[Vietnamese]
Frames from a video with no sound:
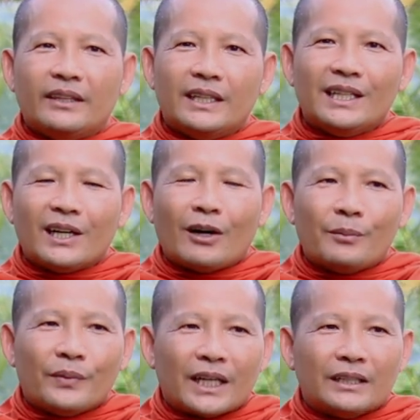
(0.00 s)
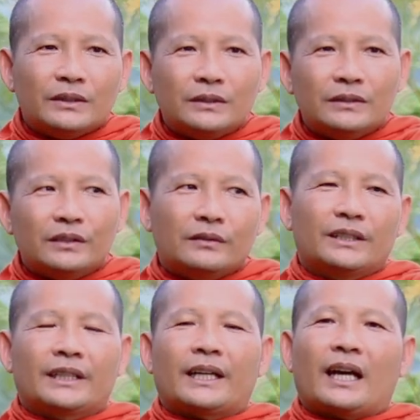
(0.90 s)
dương không bằng
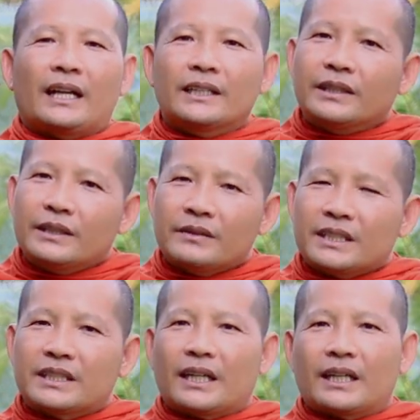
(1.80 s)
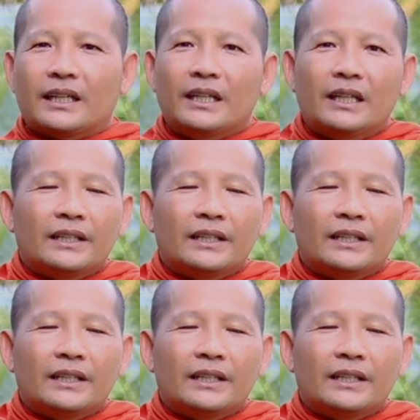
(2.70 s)
thưa cai thưa vị cha